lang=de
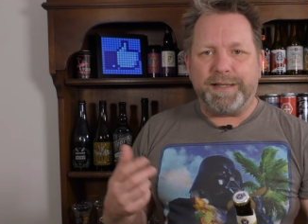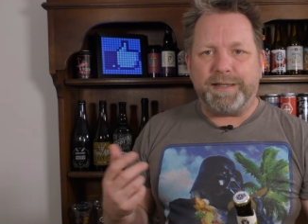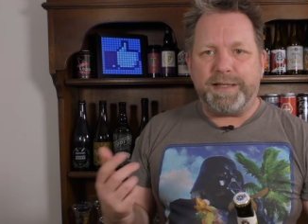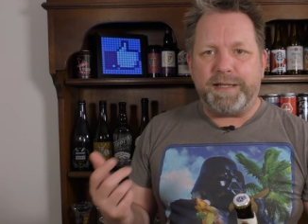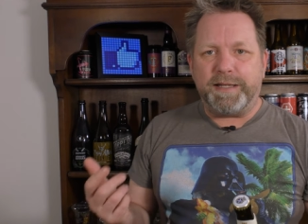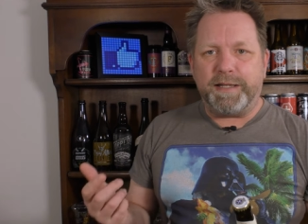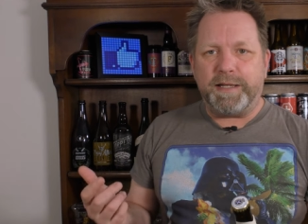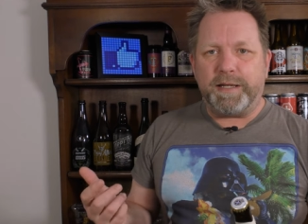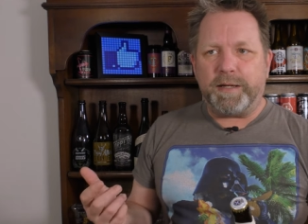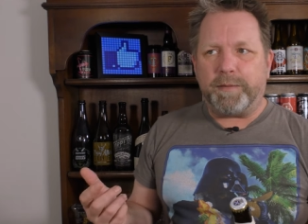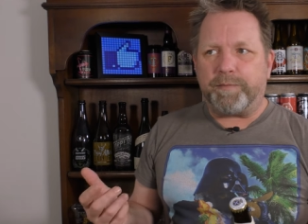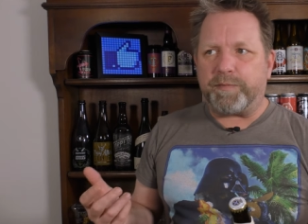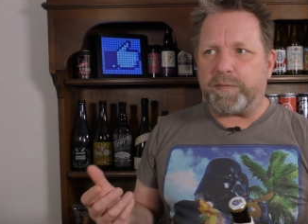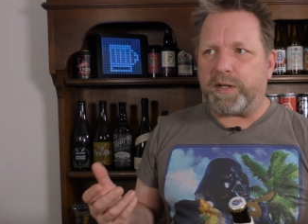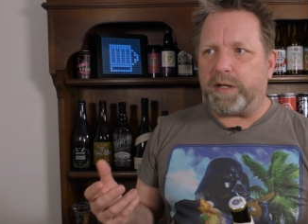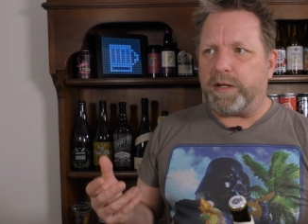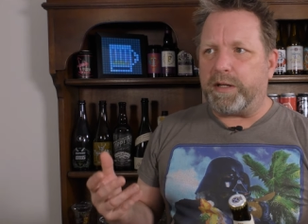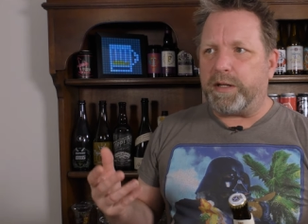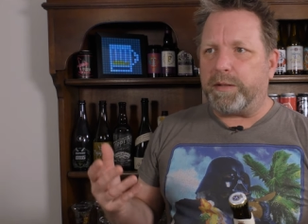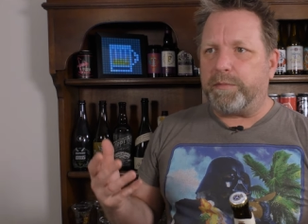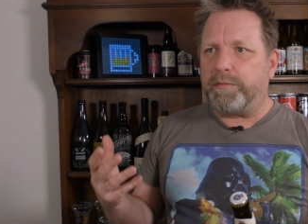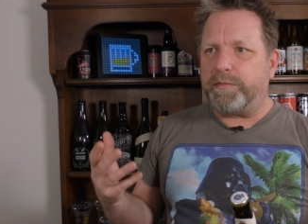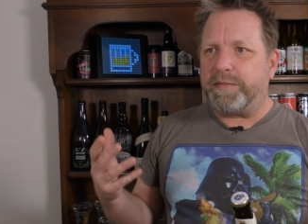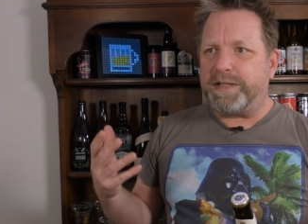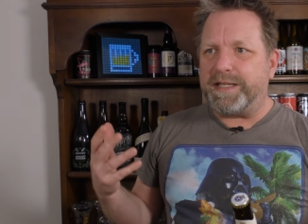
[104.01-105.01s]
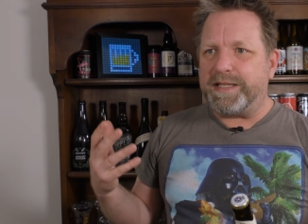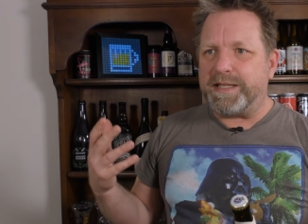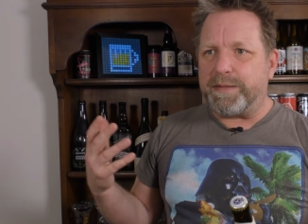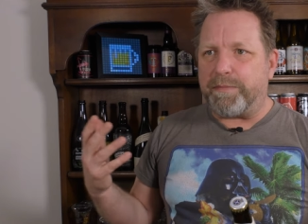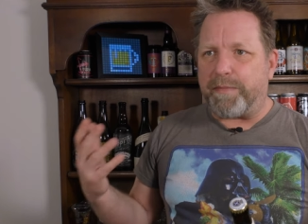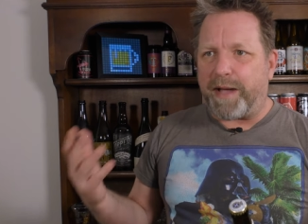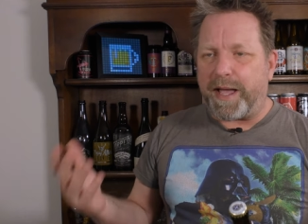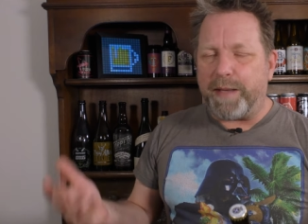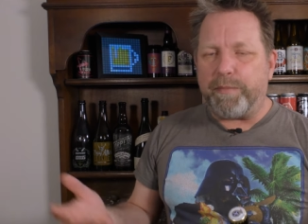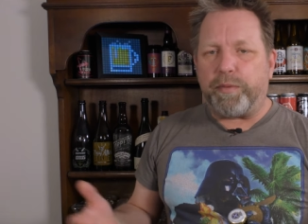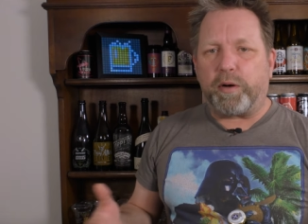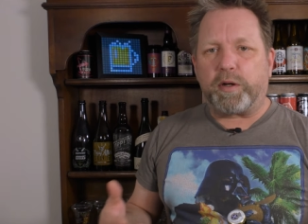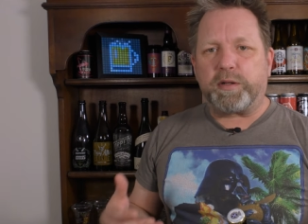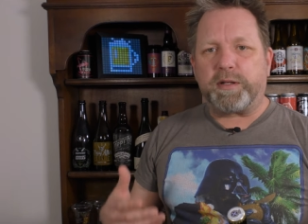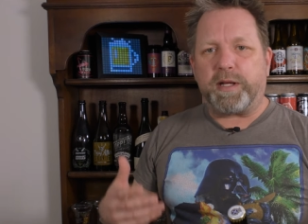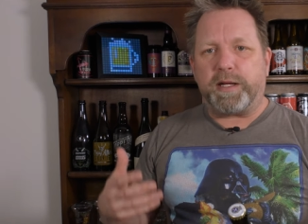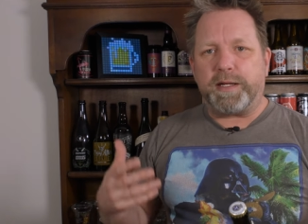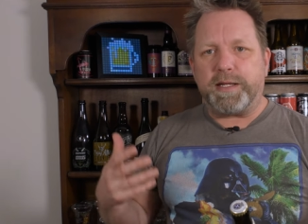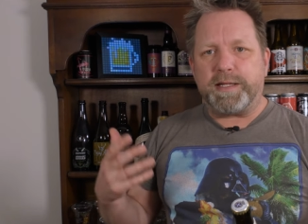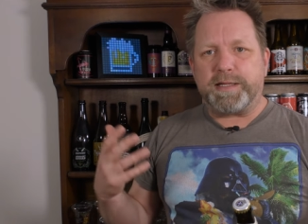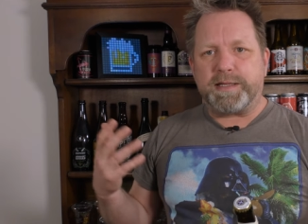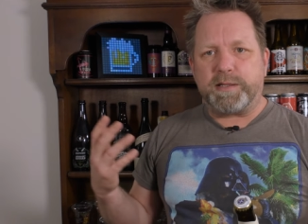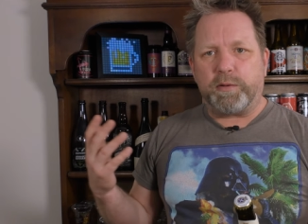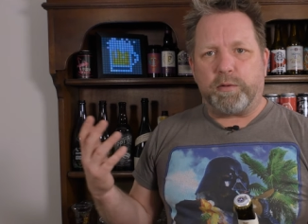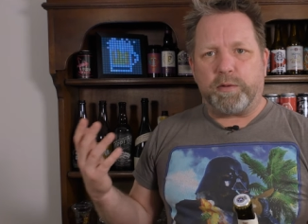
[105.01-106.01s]
die ähm, diese
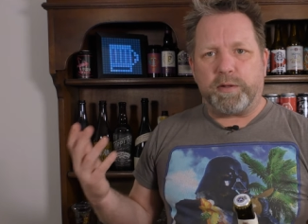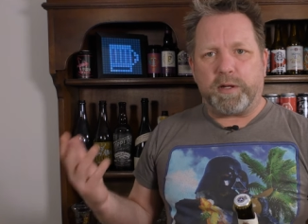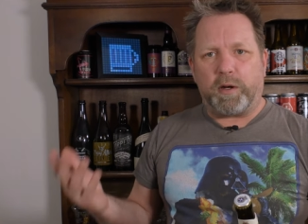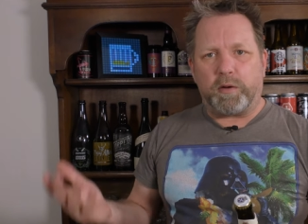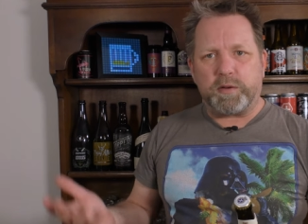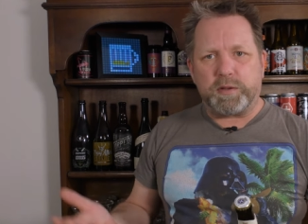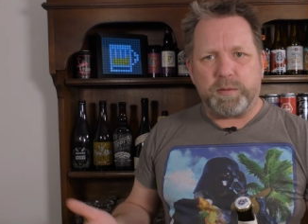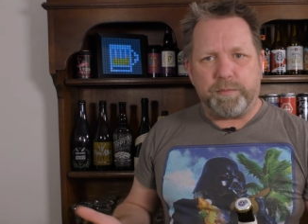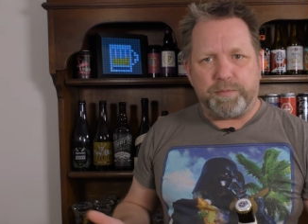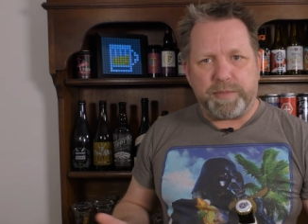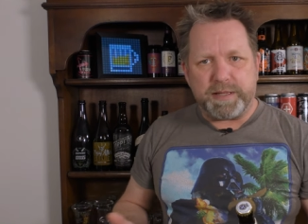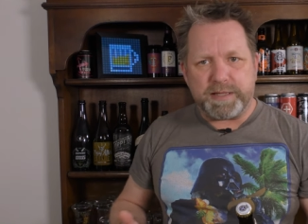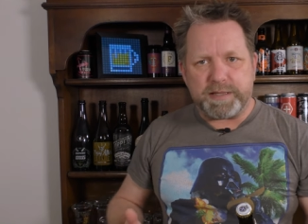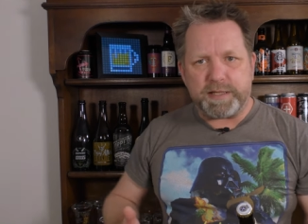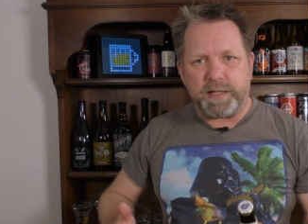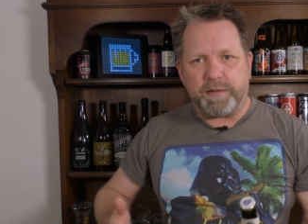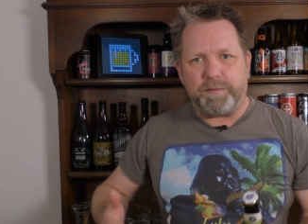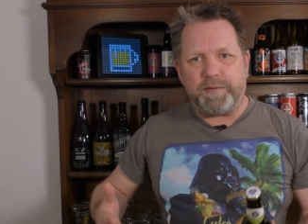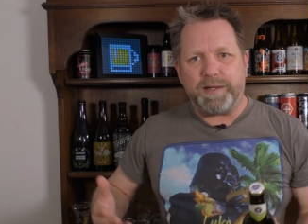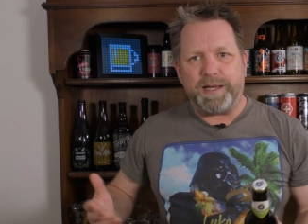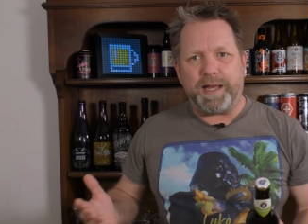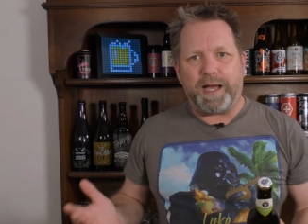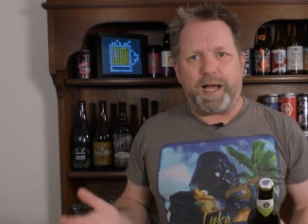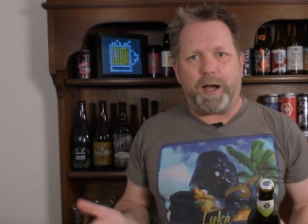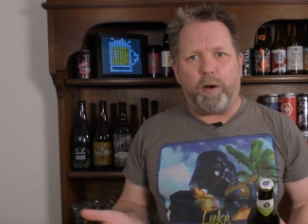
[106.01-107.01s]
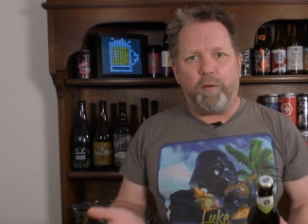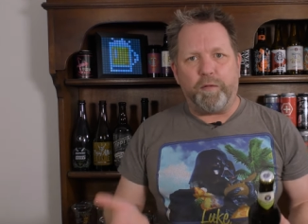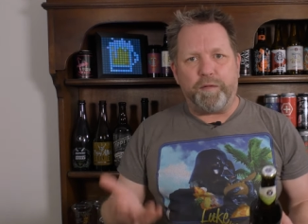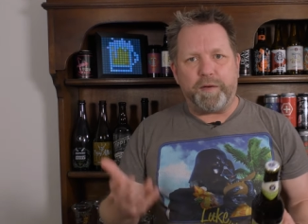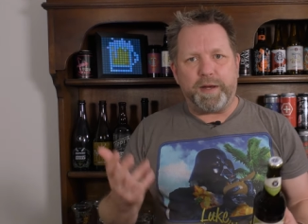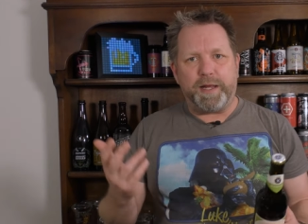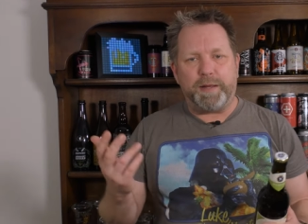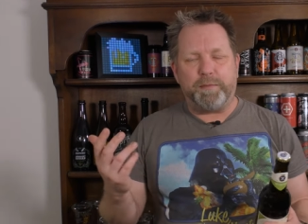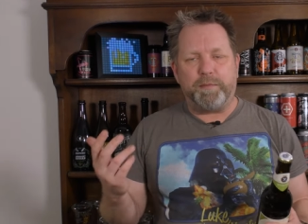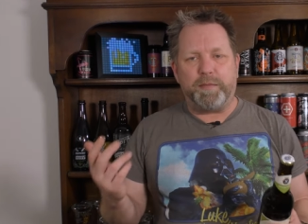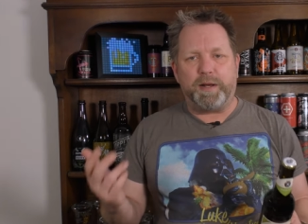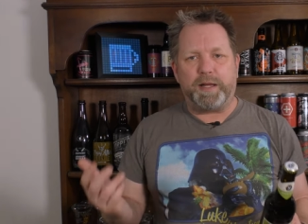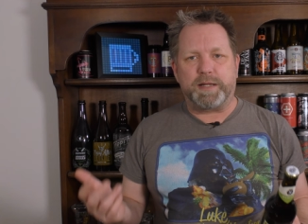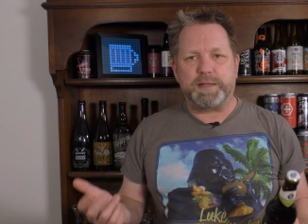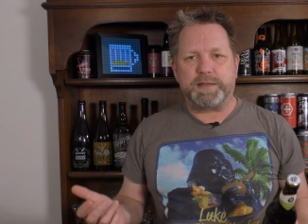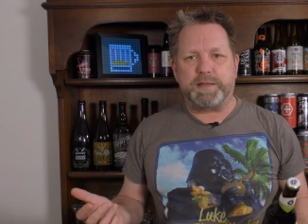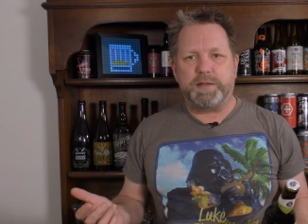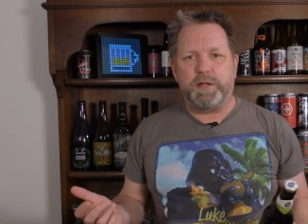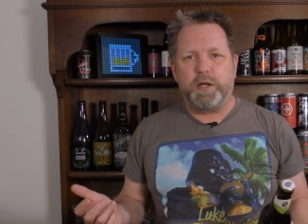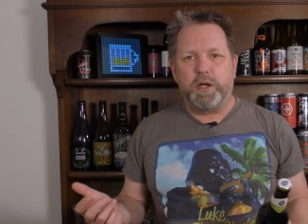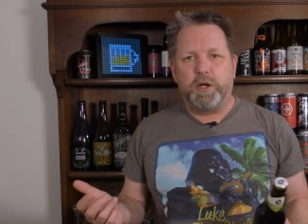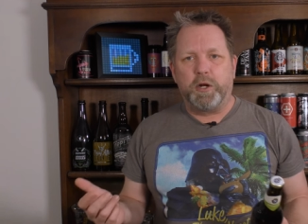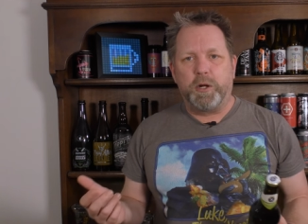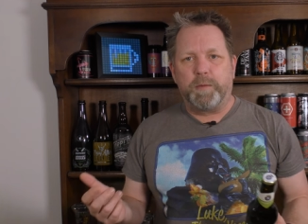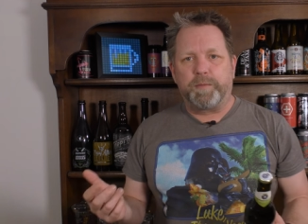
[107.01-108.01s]
Maibock-Tradition auch so ein bisschen wieder aufleben
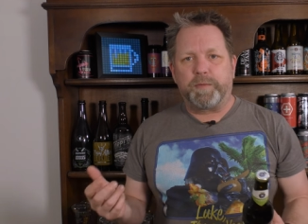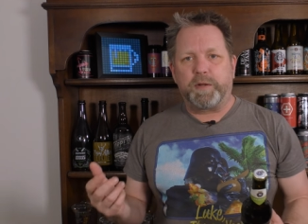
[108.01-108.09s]
lassen